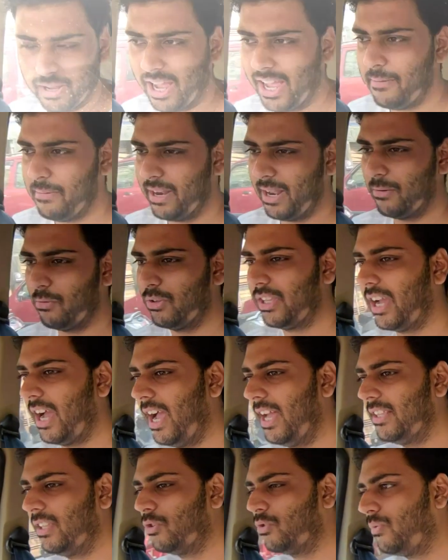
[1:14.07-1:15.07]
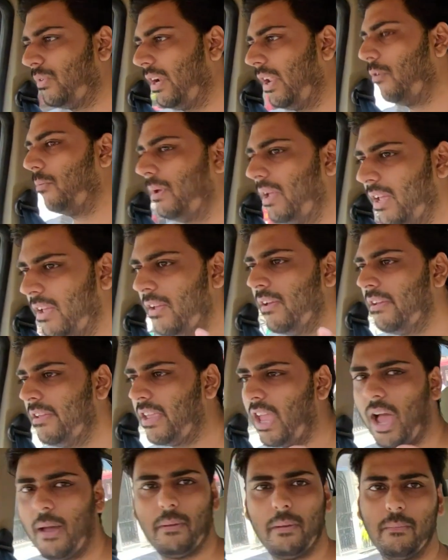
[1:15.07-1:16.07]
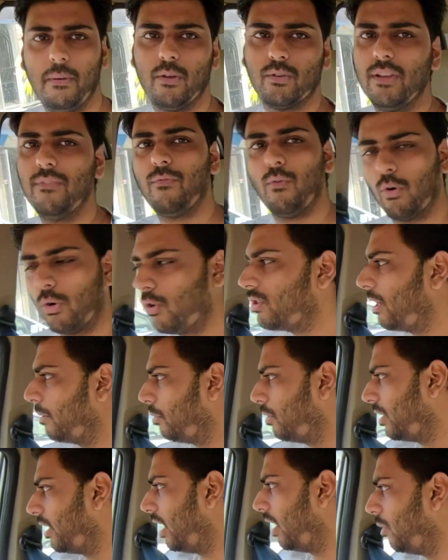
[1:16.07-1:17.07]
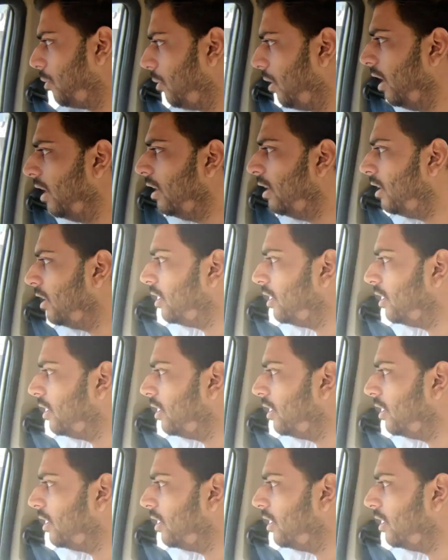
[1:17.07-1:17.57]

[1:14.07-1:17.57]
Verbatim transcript: में आए मैंने आपको दिखाया था उस वीडियो में यहाँ पे मैं उसकी फोटोज आपको दिखा दूंगा